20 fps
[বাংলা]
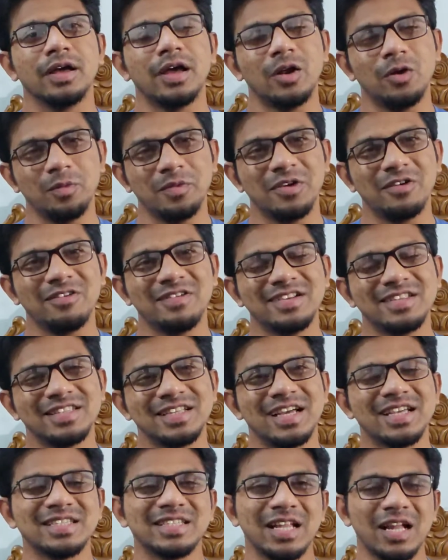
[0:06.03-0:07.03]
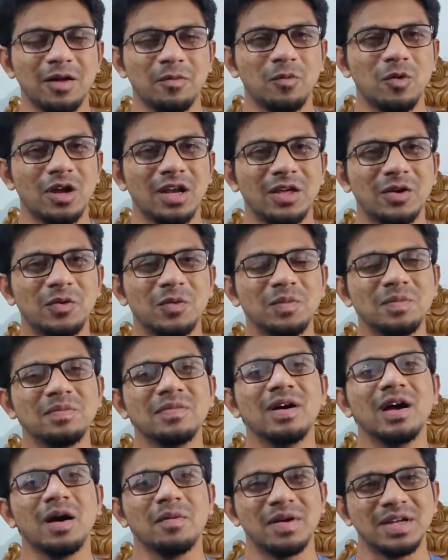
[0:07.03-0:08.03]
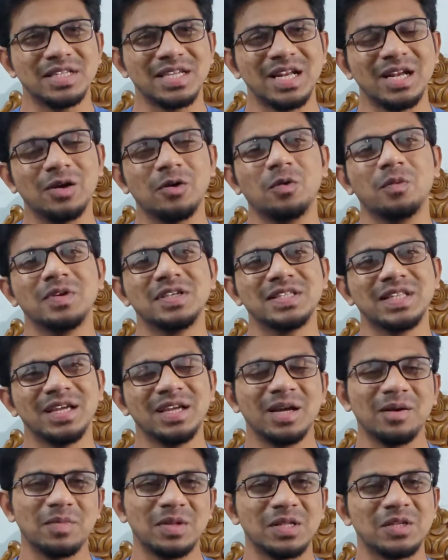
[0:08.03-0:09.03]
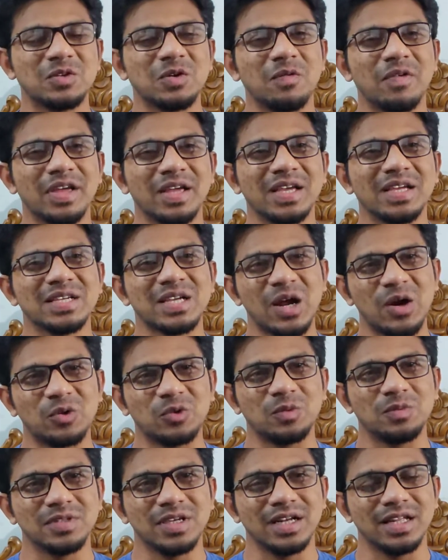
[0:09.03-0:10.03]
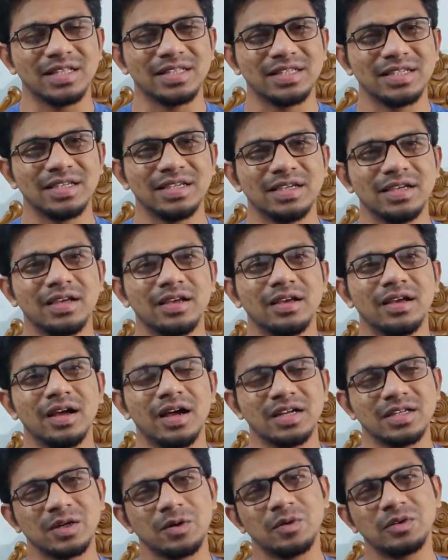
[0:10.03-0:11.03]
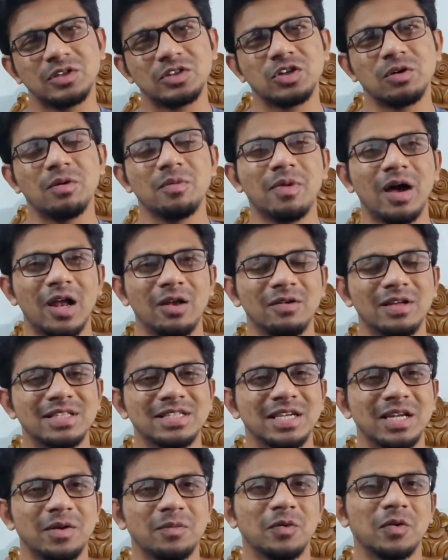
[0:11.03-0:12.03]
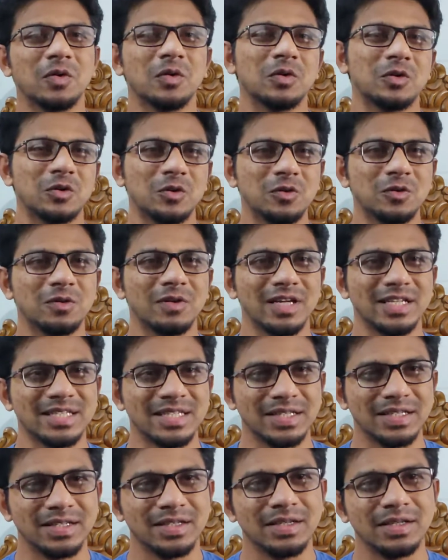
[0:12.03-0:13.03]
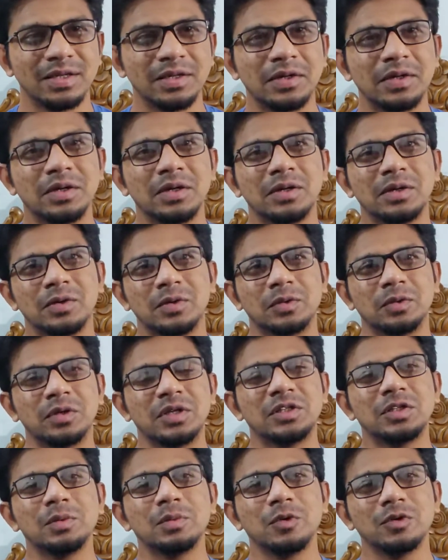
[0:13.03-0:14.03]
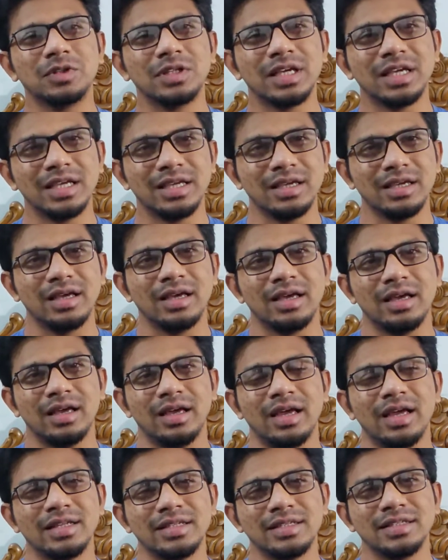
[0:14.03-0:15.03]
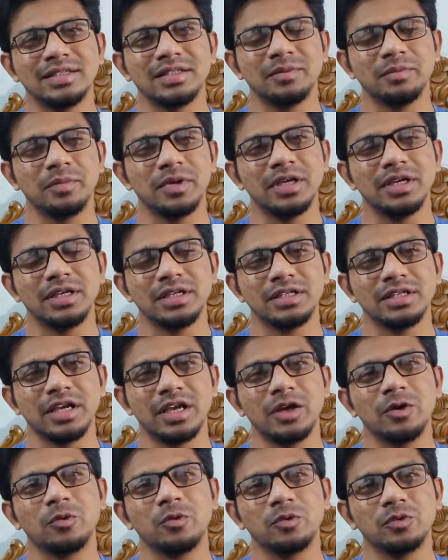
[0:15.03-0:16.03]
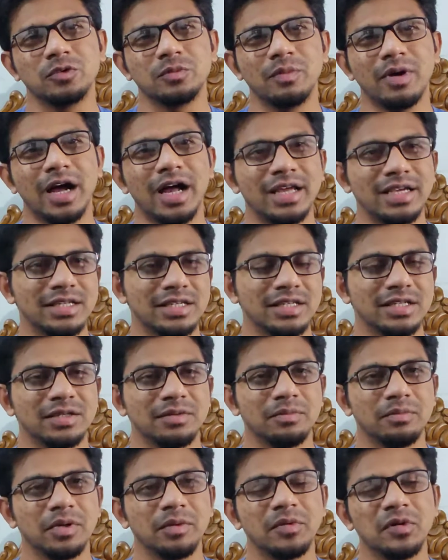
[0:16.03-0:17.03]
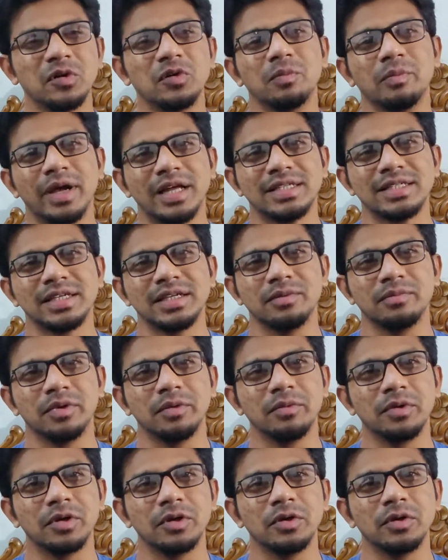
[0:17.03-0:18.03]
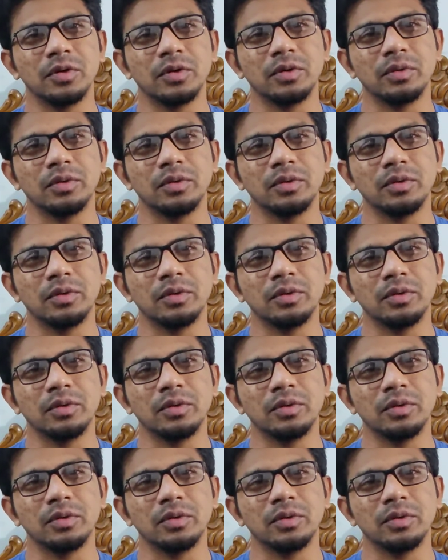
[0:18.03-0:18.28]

হ্যালো বিয়ার্স আসসালামু আলাইকুম আমার চ্যানেল রবিস থেকে আপনাদের সবাইকে স্বাগতম জানাচ্ছি আশা করছি সবাই ভালো আছেন এবং সুস্থ আছেন তো ইতিমধ্যেই এইচএসি বিশ একুশ বাইশ বিভিন্ন ব্যাচের বিভিন্ন